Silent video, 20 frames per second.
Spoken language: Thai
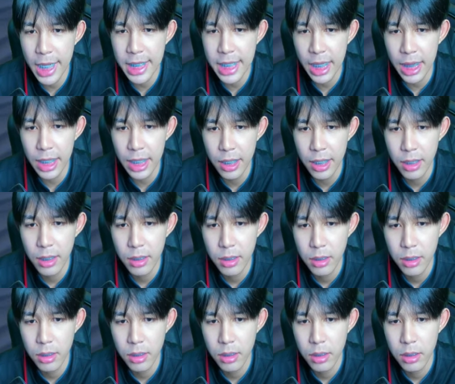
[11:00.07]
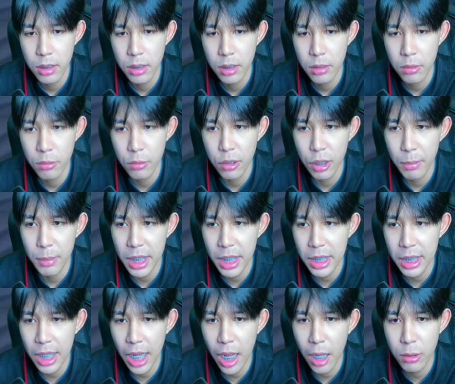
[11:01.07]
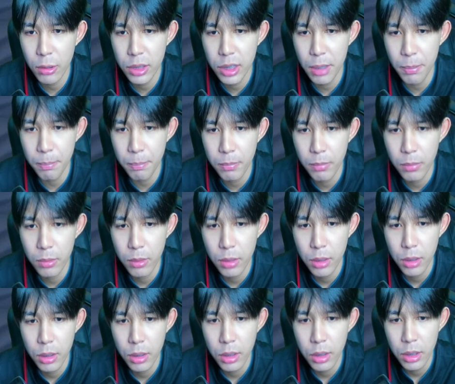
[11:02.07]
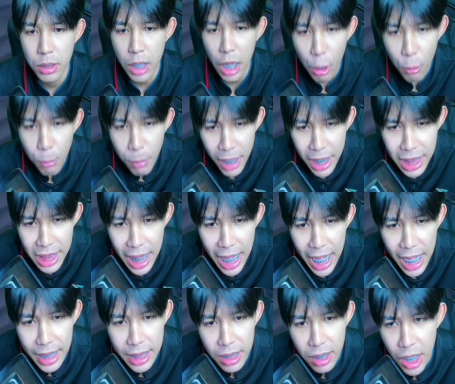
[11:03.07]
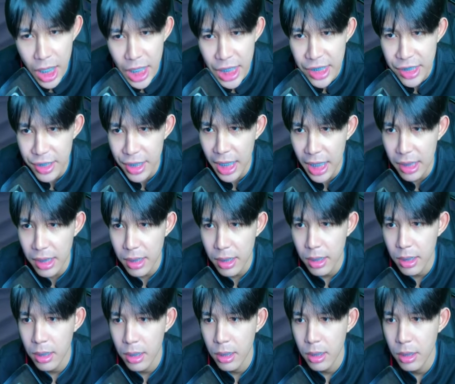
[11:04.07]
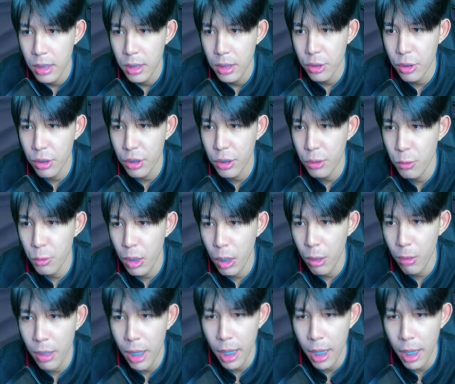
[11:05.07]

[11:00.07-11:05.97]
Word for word: จัดเลยโหดาเมจเก้าสิบเก้าพันล้านไอ้ส่งยินดูเราอะ